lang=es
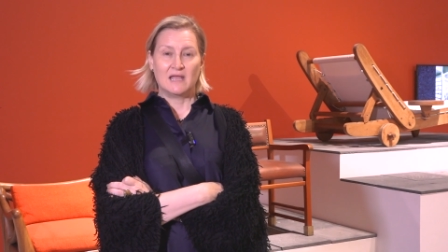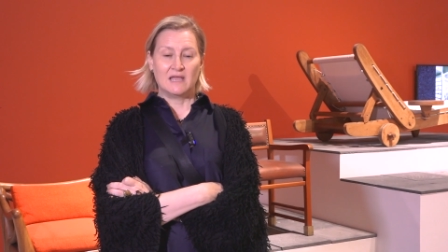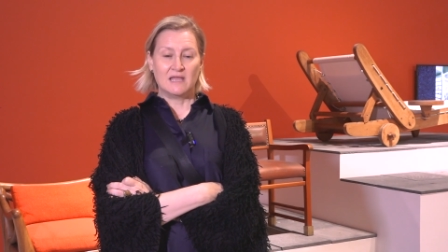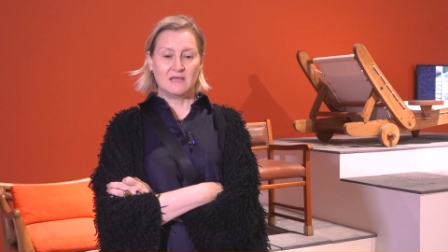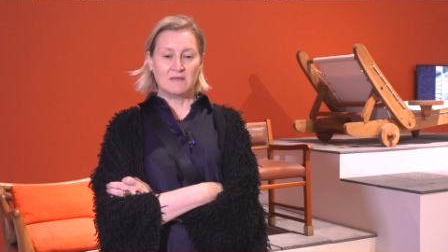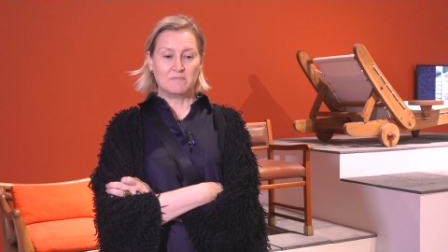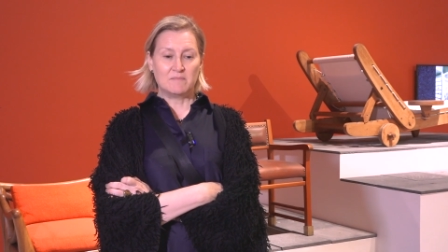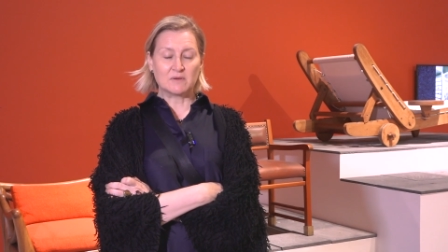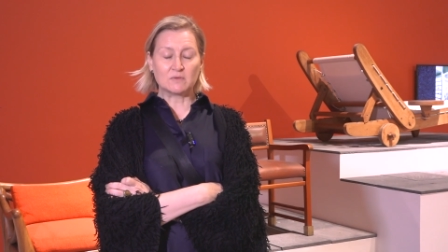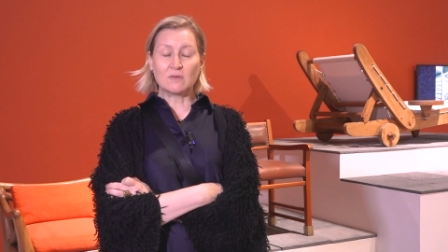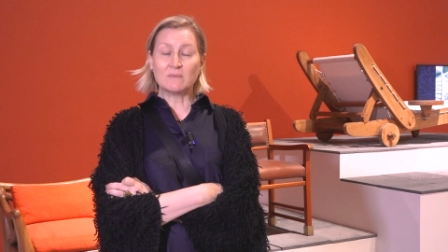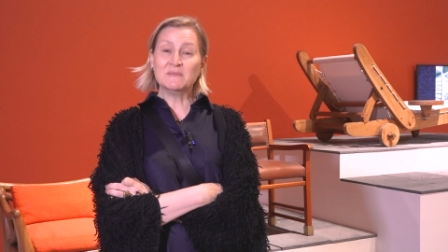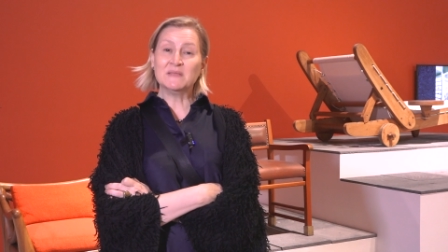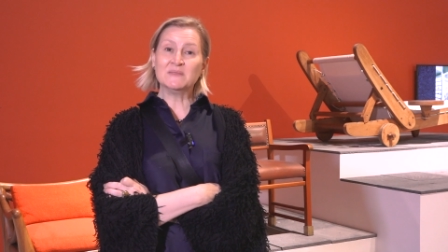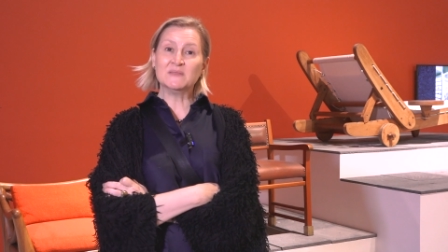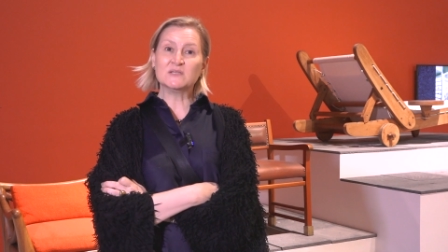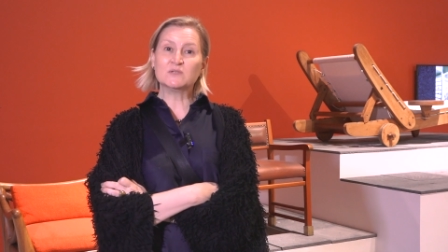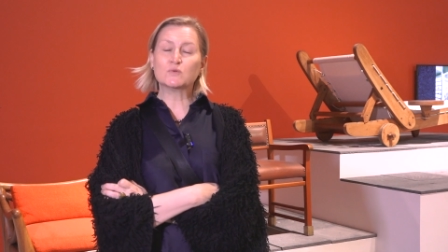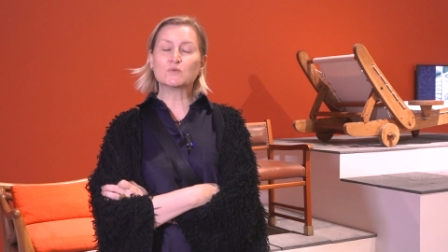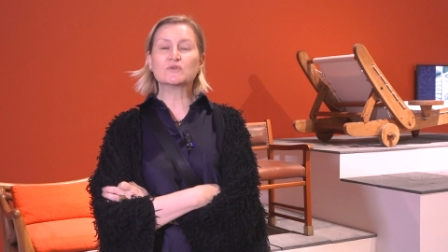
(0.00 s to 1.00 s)
eh, pero
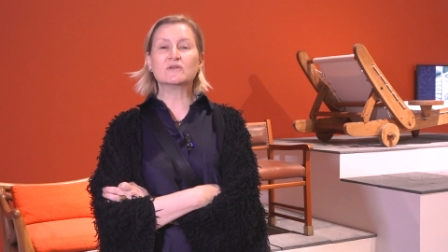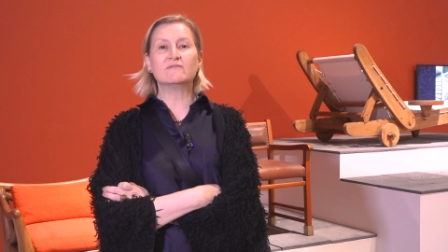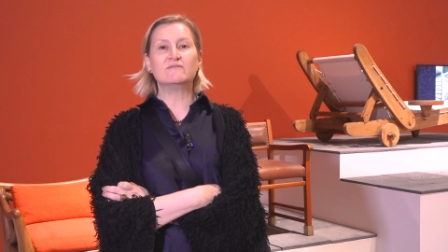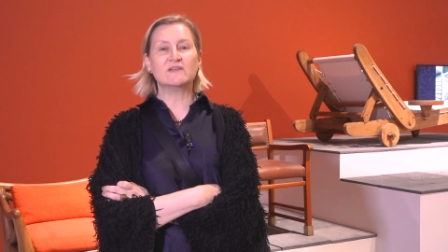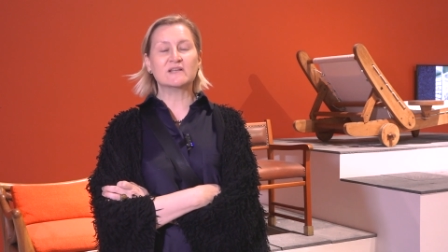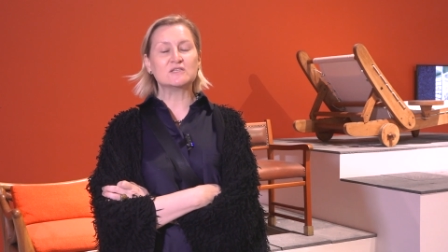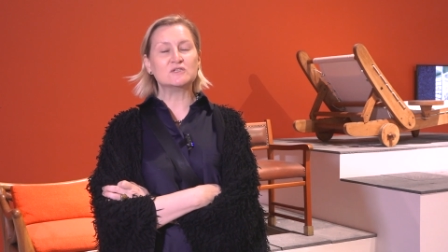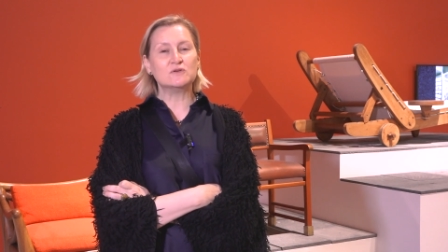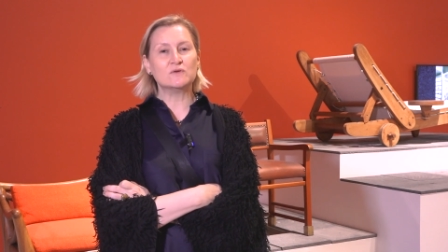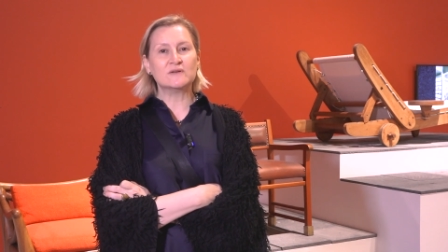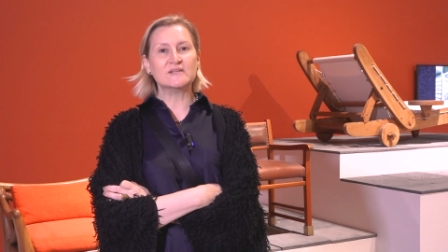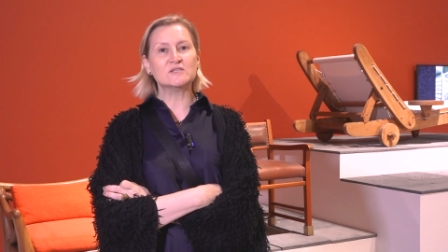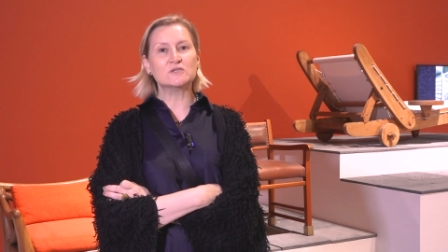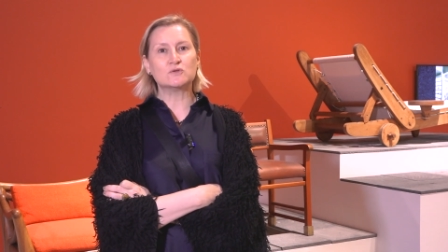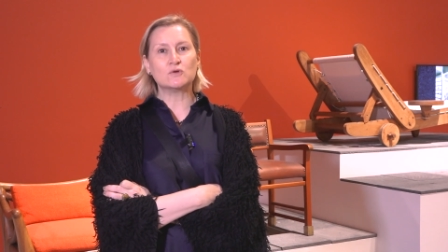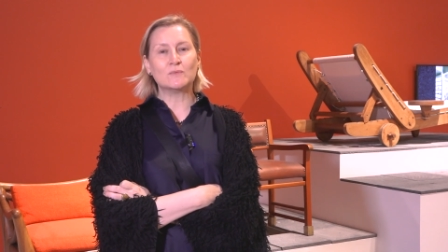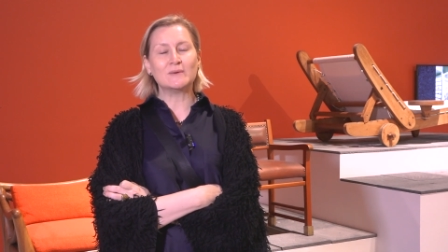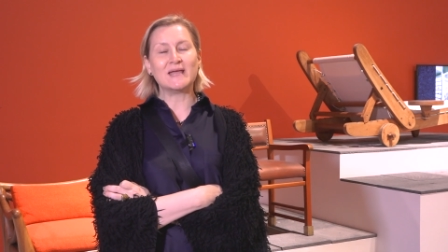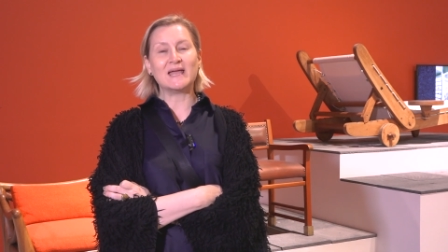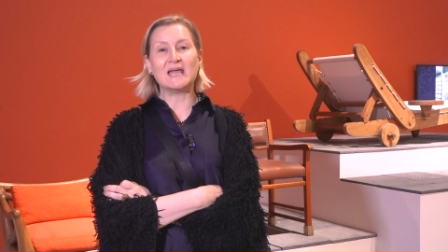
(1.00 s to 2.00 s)
también de sus reflexiones
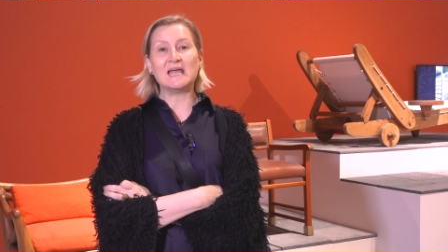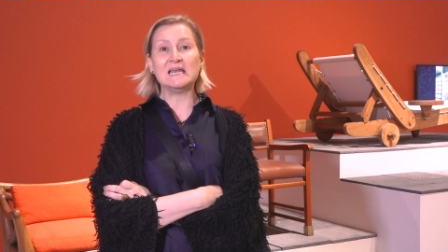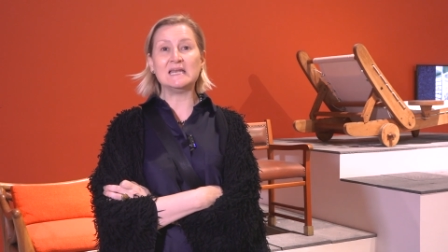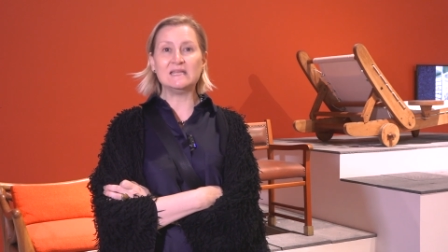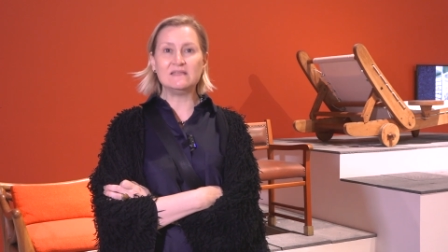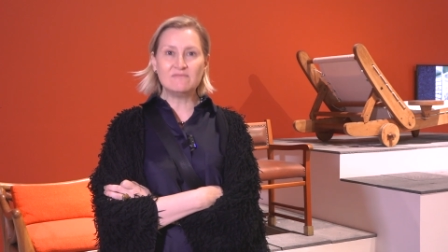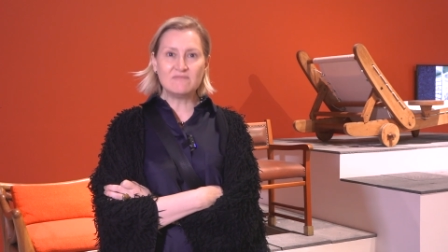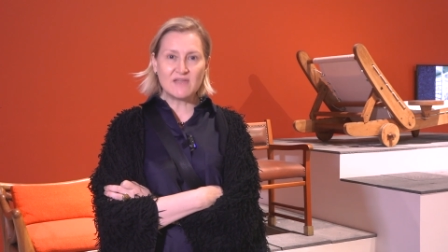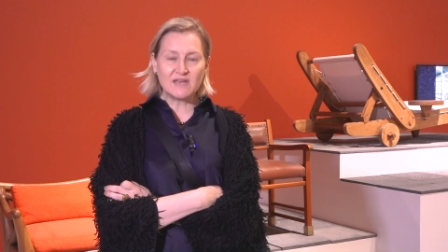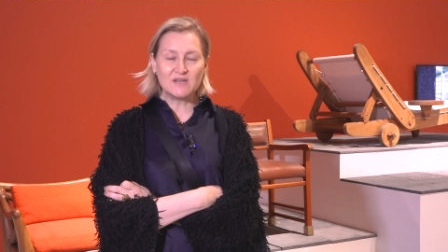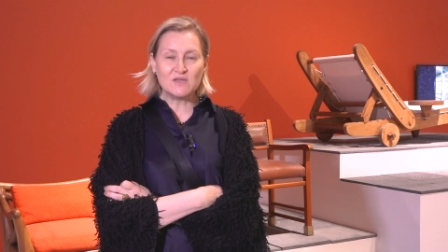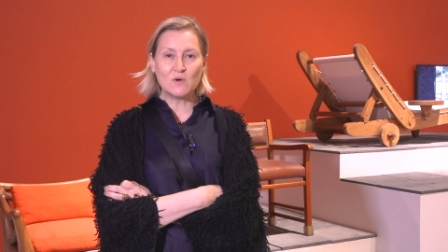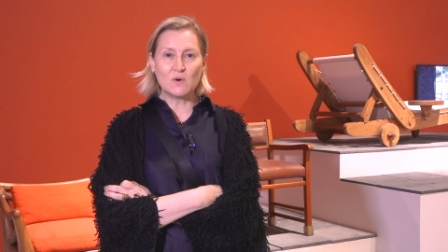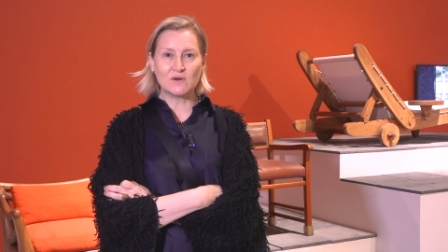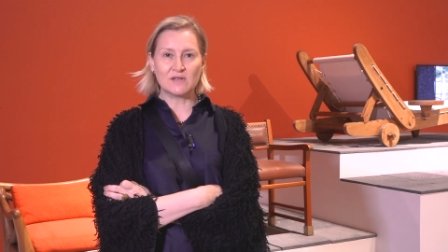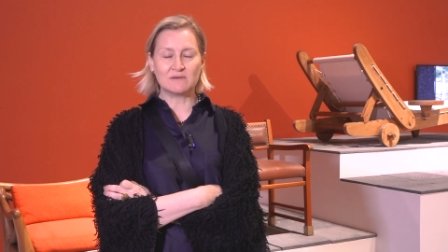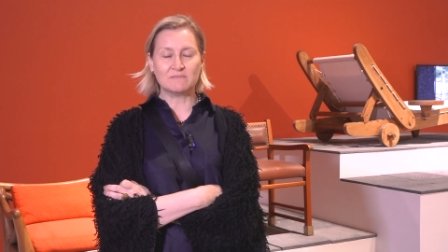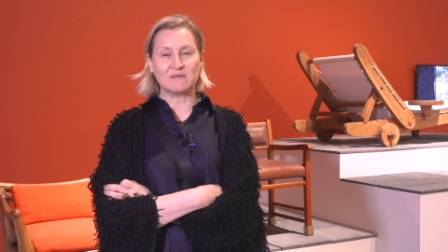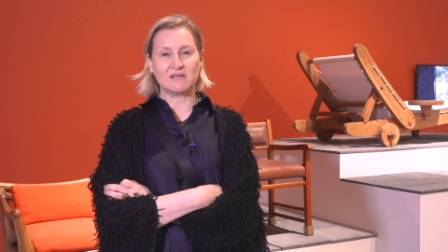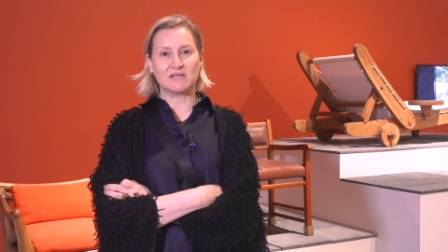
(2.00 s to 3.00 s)
sobre el
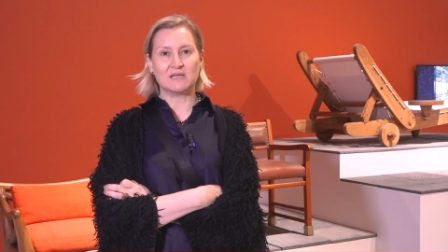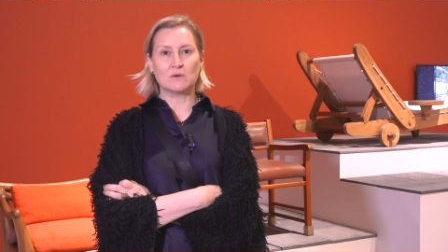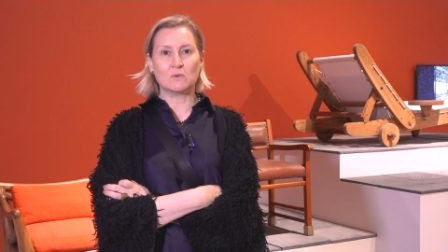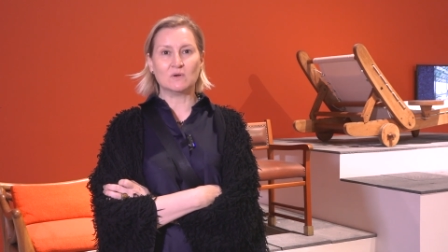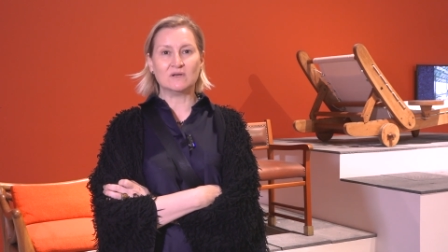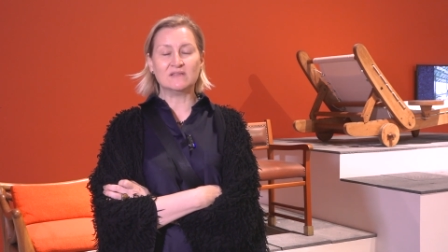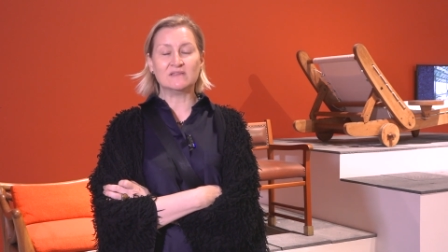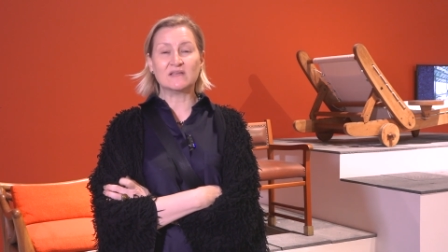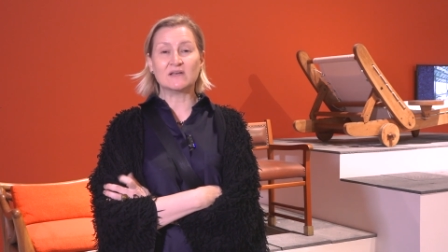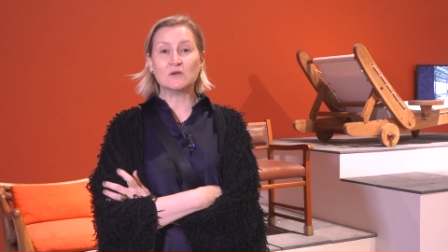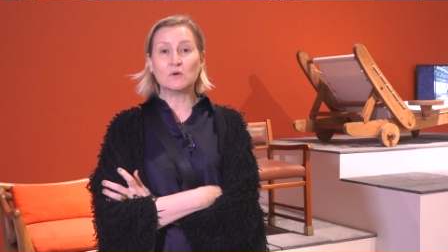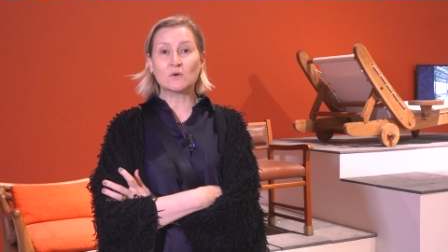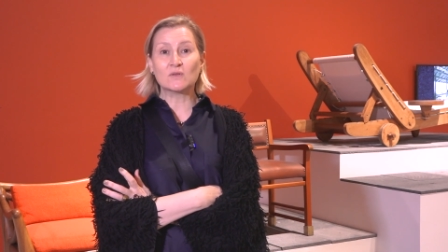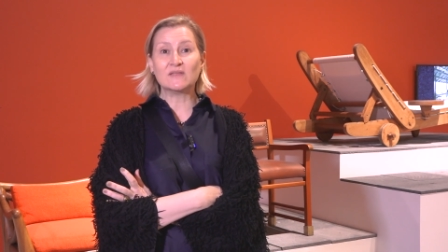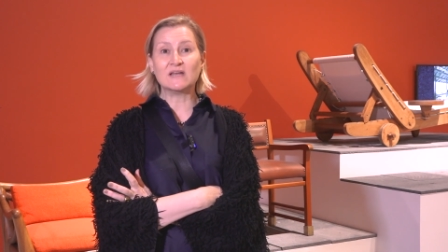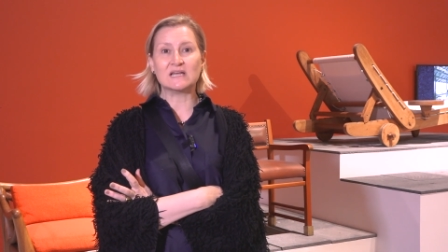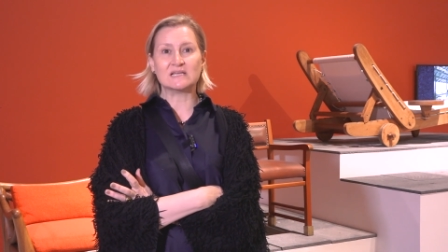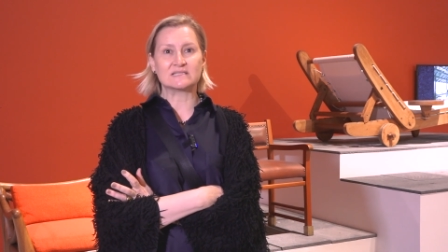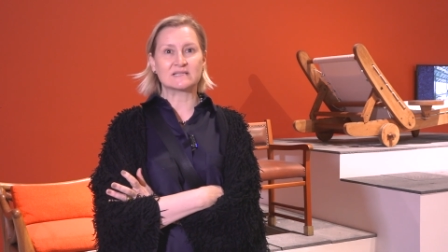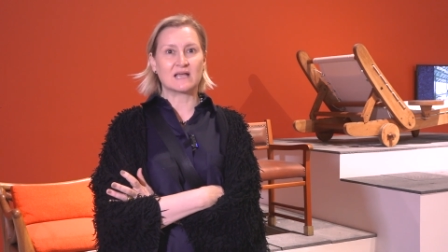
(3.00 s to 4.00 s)
interior en México, el interior
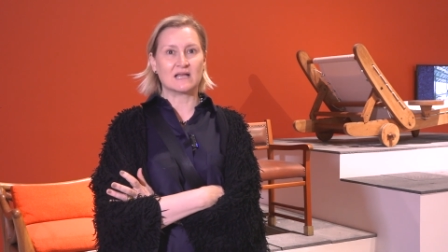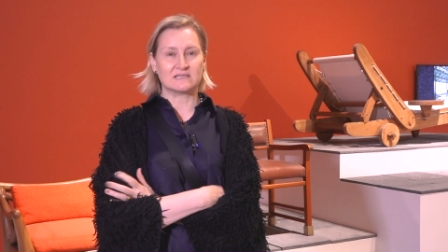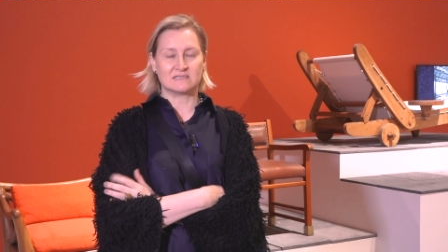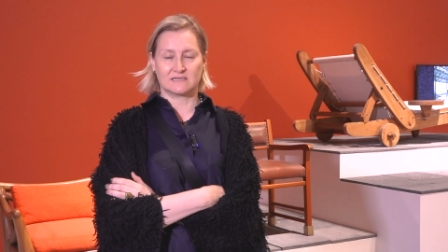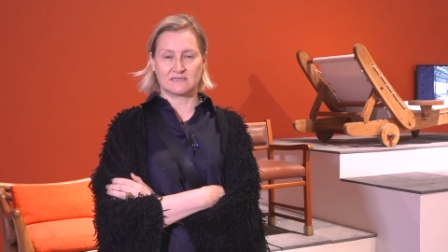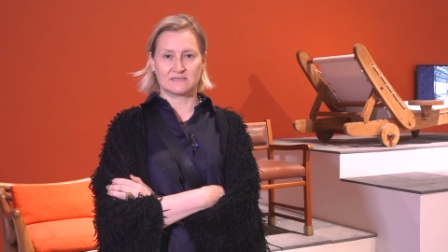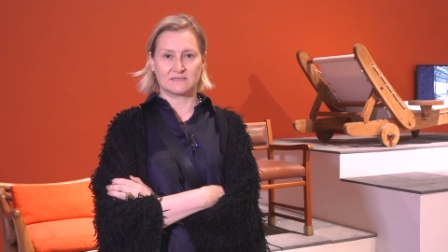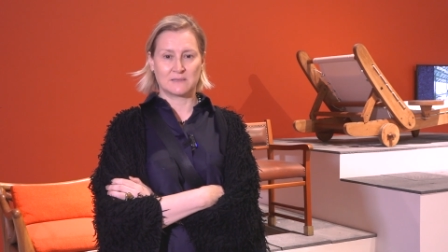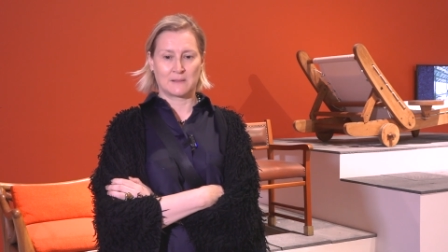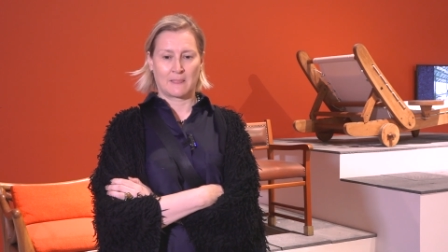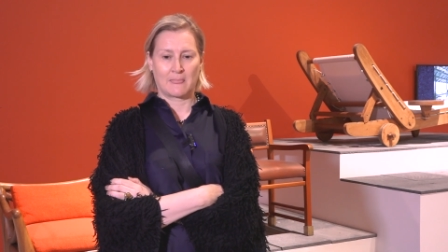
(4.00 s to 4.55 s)
de las casas.